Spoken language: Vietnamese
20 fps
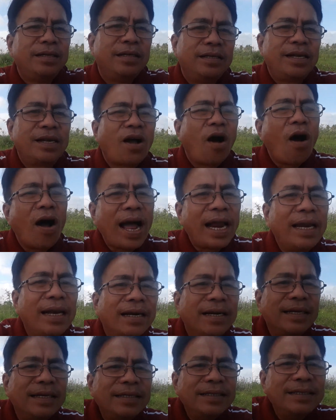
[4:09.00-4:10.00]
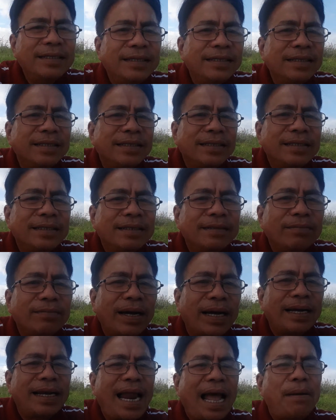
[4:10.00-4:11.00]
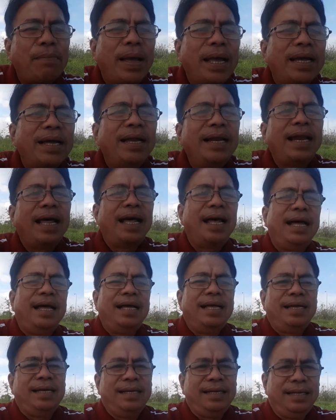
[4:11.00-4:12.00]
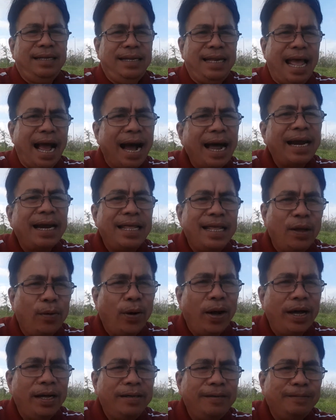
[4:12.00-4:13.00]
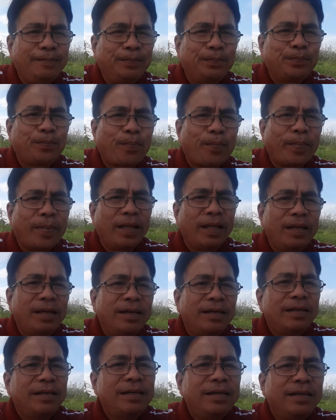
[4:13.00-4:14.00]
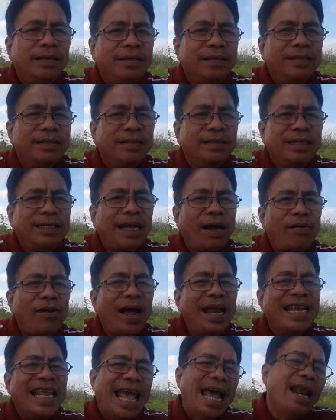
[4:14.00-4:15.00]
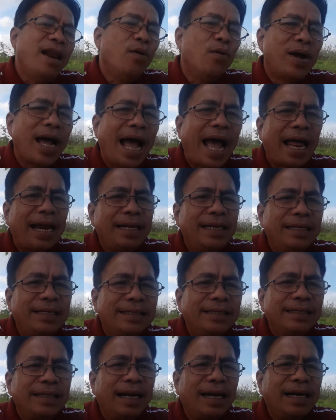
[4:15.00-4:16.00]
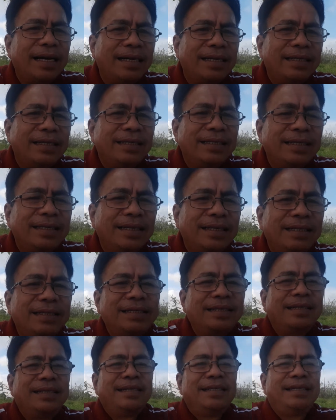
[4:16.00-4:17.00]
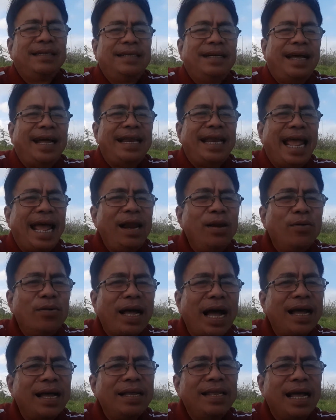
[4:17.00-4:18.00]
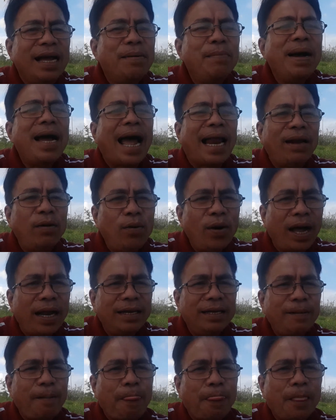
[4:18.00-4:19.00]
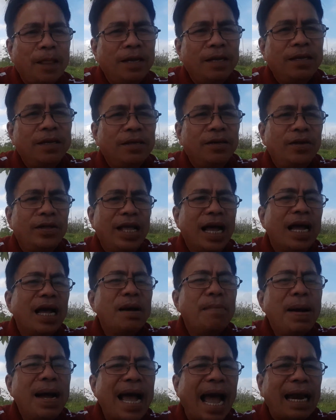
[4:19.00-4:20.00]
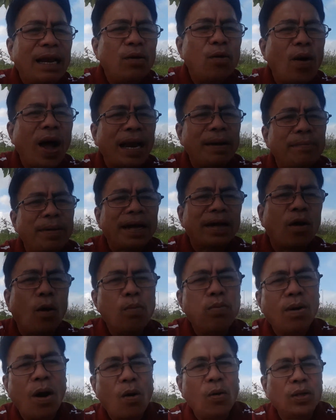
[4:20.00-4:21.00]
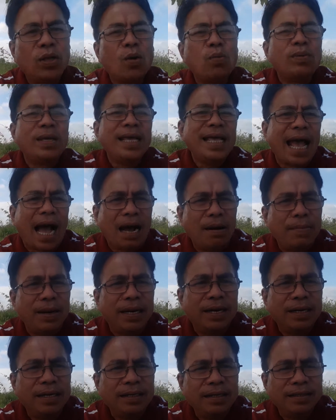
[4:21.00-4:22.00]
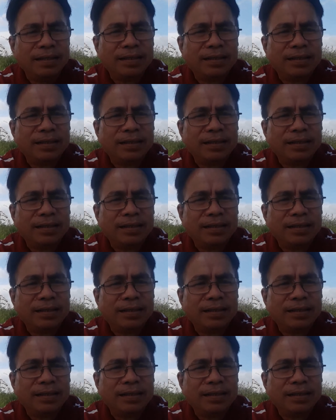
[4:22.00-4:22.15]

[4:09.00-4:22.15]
rồi con anh nữa mà đặc biệt đó là vợ anh là nhiều hơn rồi sau đó anh vẽ luôn cả anh ừ anh vẽ luôn cả những cái bức ảnh của anh rồi những cái bức ảnh của anh mà cùng ngồi chung với vợ mình nữa